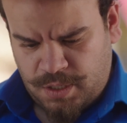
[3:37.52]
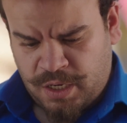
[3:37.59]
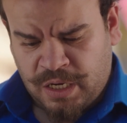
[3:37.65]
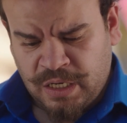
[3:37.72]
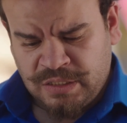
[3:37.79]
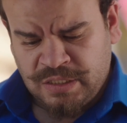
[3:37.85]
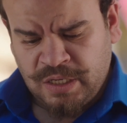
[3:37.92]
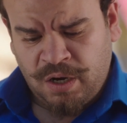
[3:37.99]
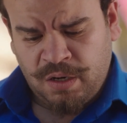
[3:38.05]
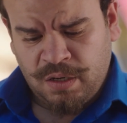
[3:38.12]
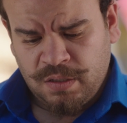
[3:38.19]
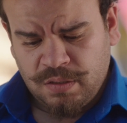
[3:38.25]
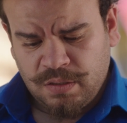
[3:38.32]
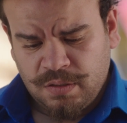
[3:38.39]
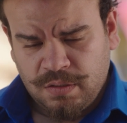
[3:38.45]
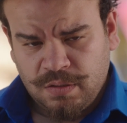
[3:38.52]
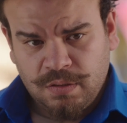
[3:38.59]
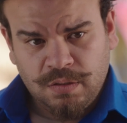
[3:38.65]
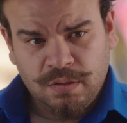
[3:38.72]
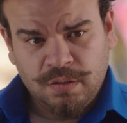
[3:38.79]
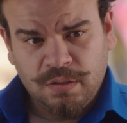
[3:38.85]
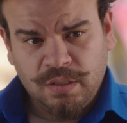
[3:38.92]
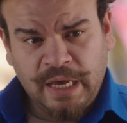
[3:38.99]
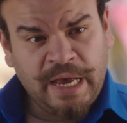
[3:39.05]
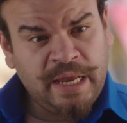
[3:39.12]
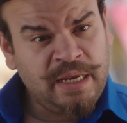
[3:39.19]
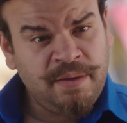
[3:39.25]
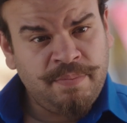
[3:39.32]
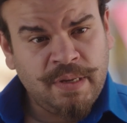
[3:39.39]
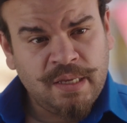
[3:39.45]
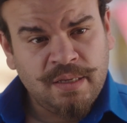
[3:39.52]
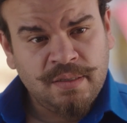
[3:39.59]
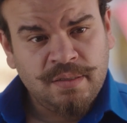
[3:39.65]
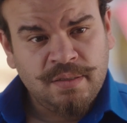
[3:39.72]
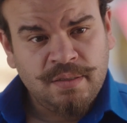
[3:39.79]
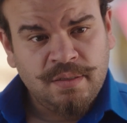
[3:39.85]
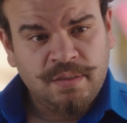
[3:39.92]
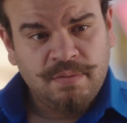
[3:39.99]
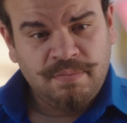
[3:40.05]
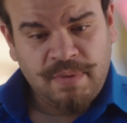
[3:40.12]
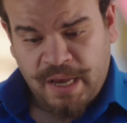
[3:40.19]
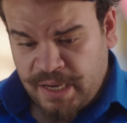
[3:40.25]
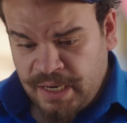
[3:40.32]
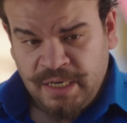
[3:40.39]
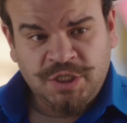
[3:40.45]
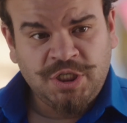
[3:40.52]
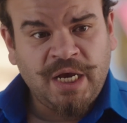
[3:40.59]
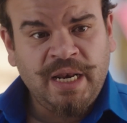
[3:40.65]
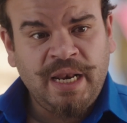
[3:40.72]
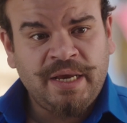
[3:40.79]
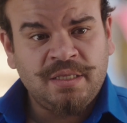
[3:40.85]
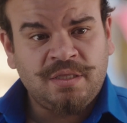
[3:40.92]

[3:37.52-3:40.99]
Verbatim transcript: الجزار غريبة مع إن شكلك